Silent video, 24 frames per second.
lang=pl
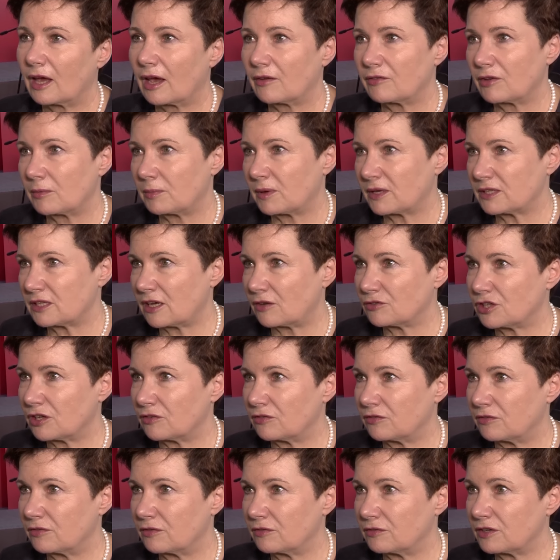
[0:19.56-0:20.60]
Ja, wie pan, zawsze
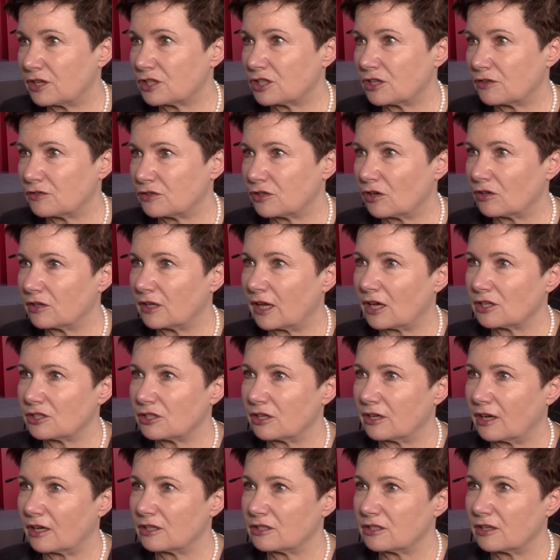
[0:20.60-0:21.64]
wierzę w
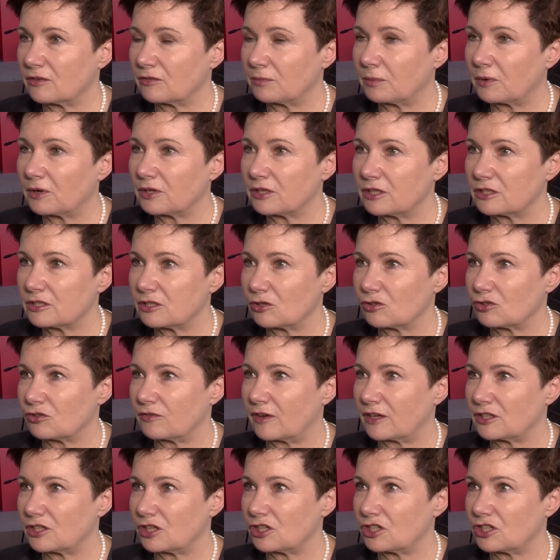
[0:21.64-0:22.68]
sondaże. Ja jestem w polityce już
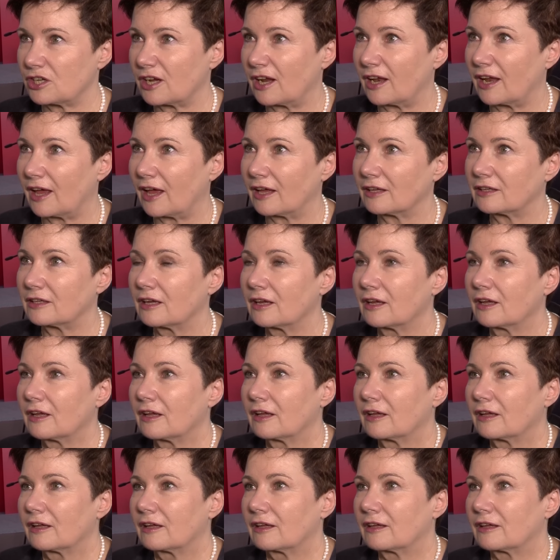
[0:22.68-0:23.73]
20 lat.
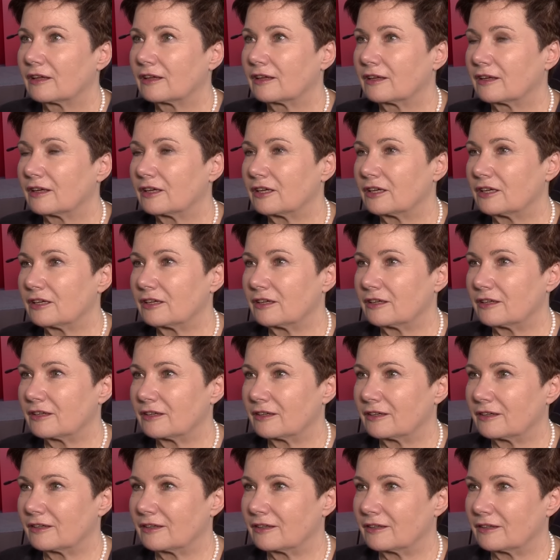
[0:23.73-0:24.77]
E,
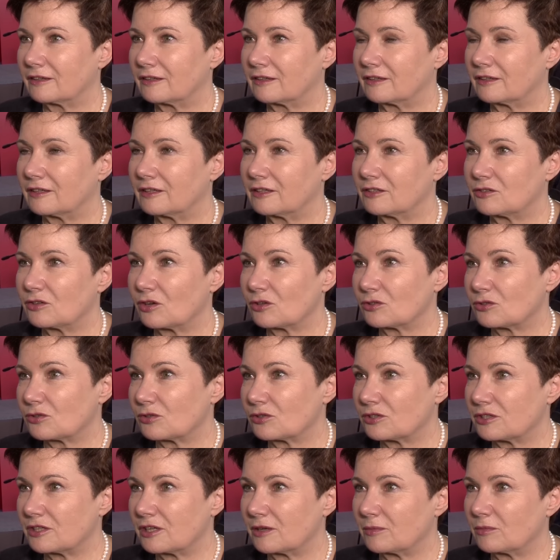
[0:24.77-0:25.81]
I, I, w
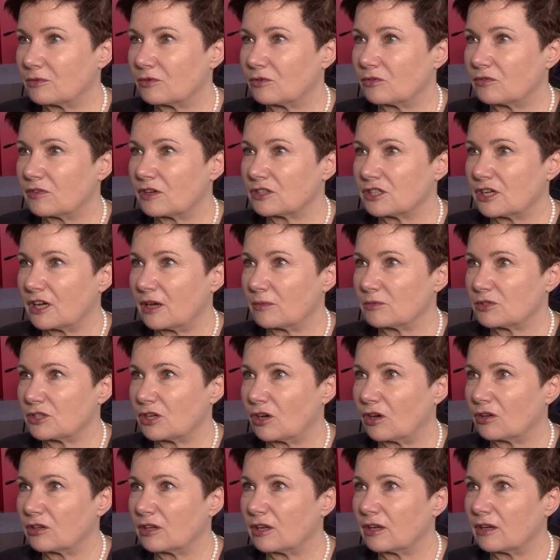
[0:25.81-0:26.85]
związku z tym uważam,
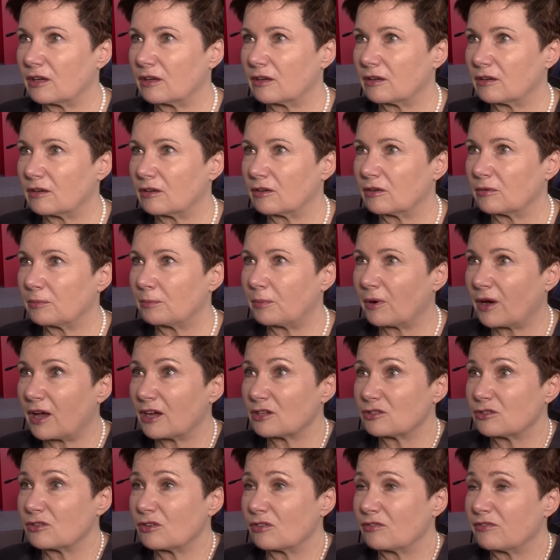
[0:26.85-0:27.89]
że one e,
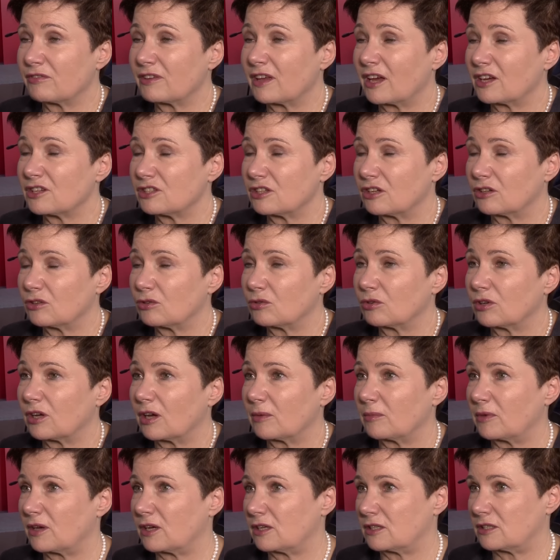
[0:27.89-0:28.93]
pokazują wyraźnie
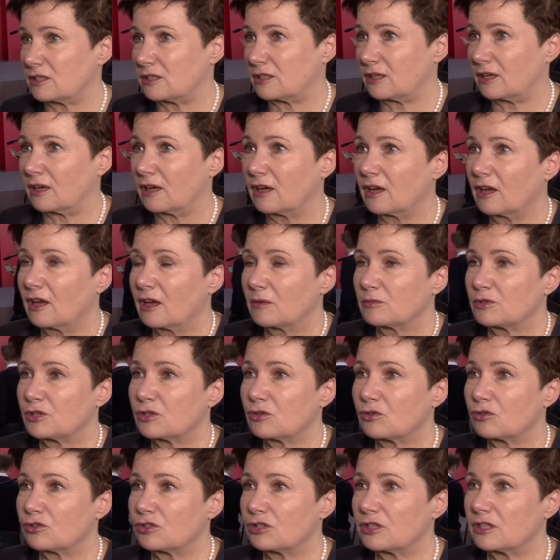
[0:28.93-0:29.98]
drugie miejsce
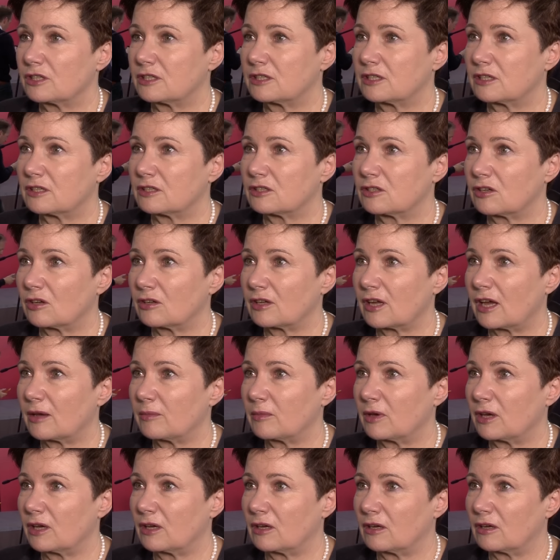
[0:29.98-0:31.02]
przy różnicy co
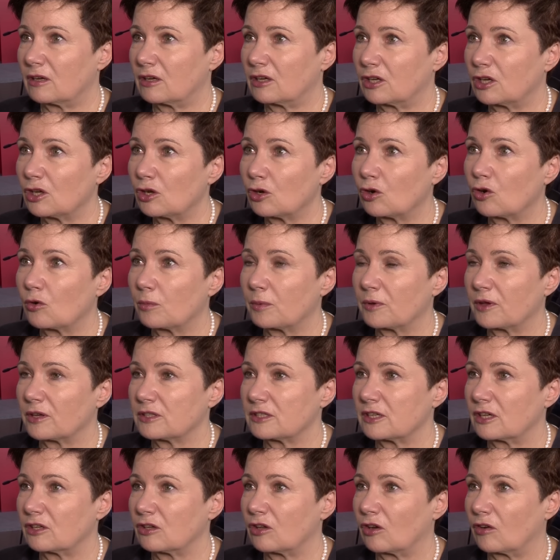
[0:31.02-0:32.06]
najmniej
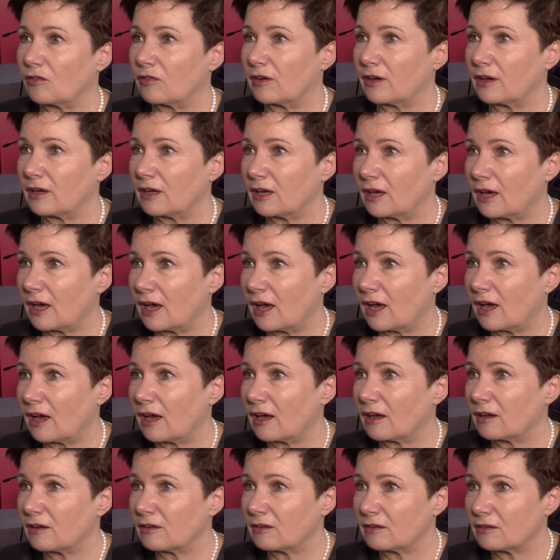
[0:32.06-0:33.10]
kilkuprocentowej,
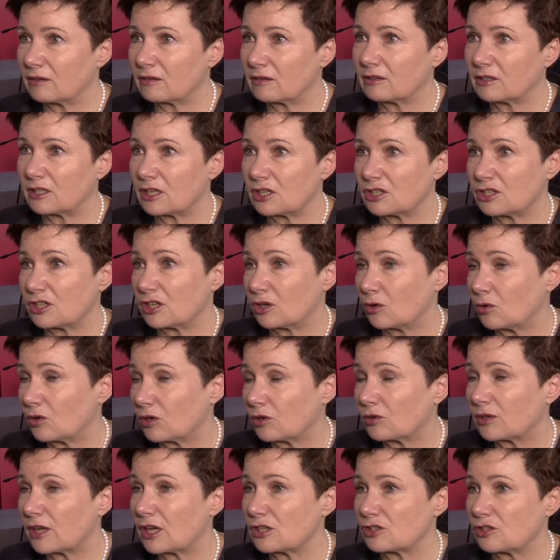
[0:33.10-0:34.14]
a też i
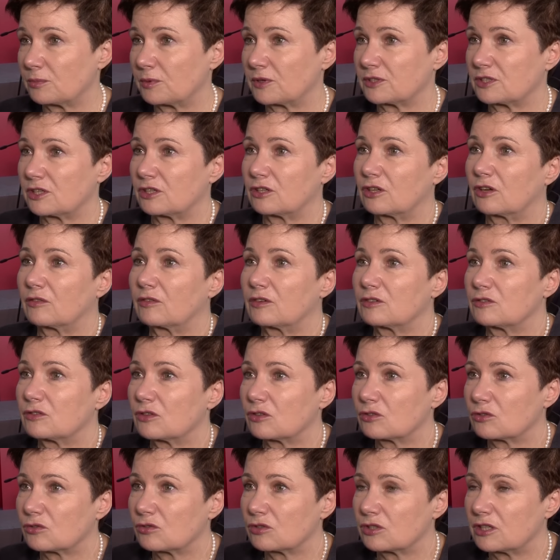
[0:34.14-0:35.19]
kilkunastoprocentowej. W
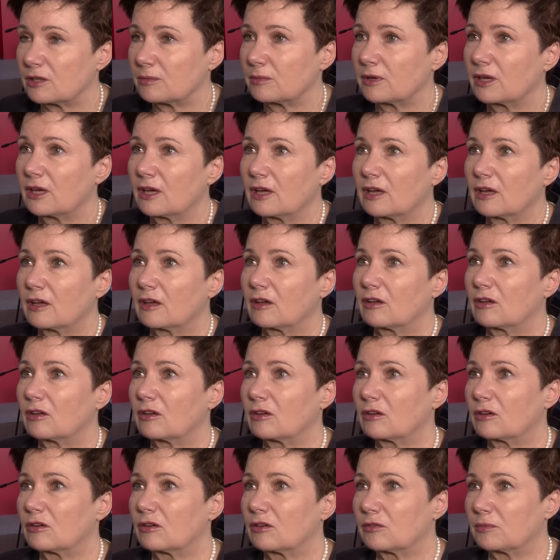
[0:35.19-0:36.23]
związku z tym
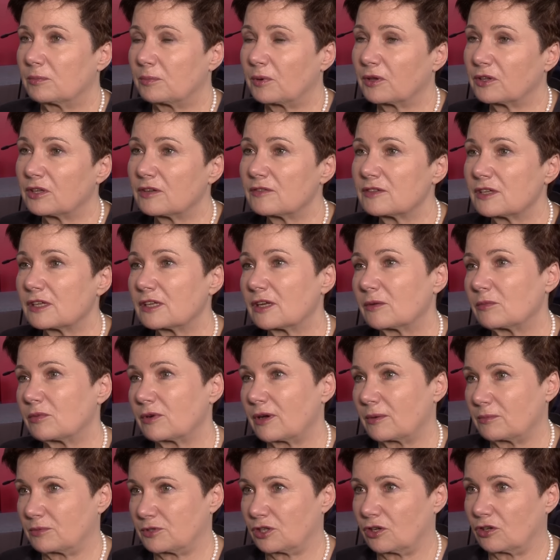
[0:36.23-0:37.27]
e, pod tym względem
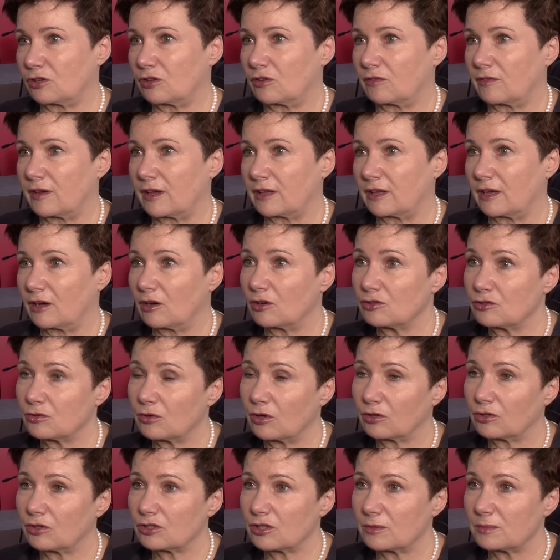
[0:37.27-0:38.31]
byłam przygotowana. Chodziło
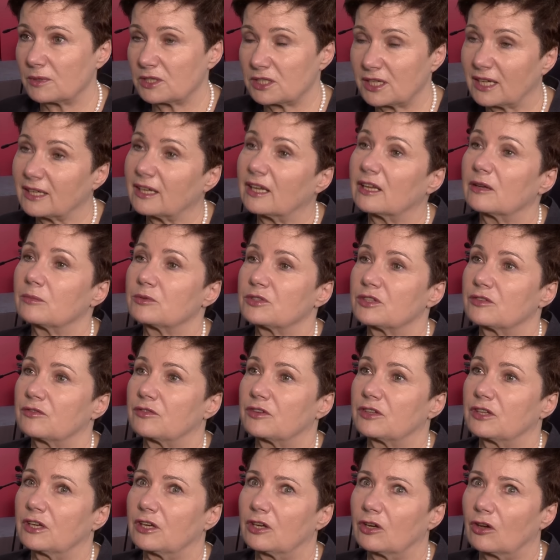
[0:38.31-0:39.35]
o to, żeby mieć jak najlepszy
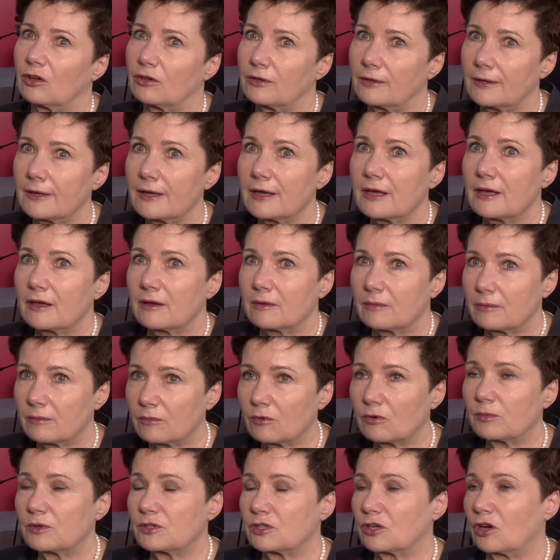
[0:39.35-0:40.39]
wynik i on
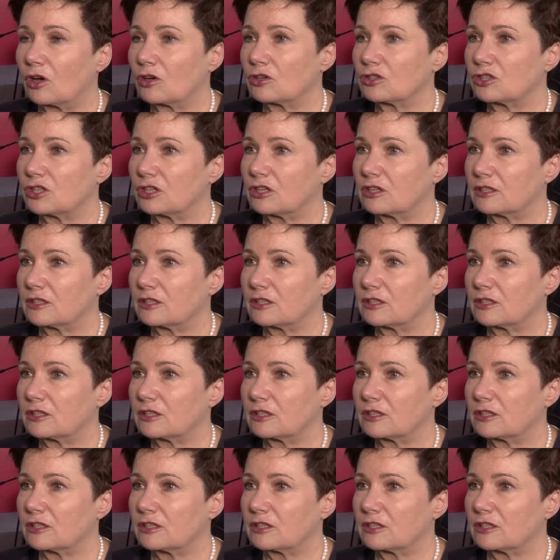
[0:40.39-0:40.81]
mógł być gorszy.